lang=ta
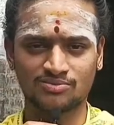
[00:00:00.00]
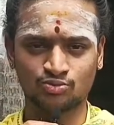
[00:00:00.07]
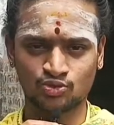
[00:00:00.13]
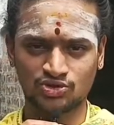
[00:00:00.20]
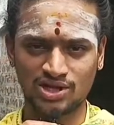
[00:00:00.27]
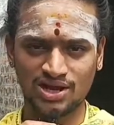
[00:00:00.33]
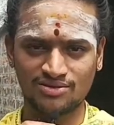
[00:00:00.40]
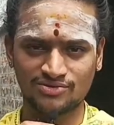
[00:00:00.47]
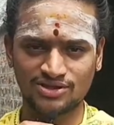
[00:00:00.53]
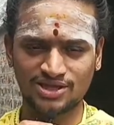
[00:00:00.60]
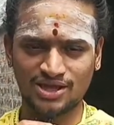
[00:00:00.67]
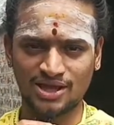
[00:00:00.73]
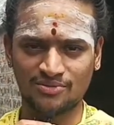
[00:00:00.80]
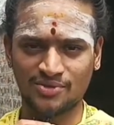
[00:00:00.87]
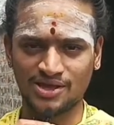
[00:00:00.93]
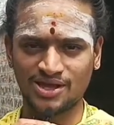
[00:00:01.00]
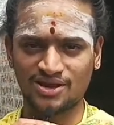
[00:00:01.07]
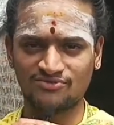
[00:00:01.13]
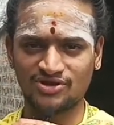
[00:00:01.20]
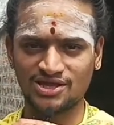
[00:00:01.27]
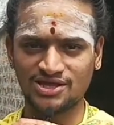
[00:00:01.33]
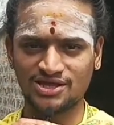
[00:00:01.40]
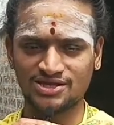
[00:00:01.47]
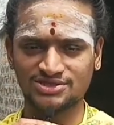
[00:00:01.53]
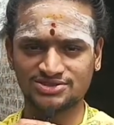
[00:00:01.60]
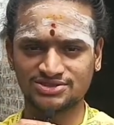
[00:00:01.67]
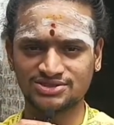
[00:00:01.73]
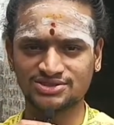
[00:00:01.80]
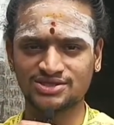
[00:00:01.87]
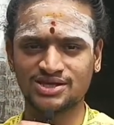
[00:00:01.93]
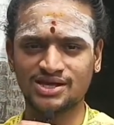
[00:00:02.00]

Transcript: முதலை வந்து எங்கள் பையனை விழுங்கிருச்சு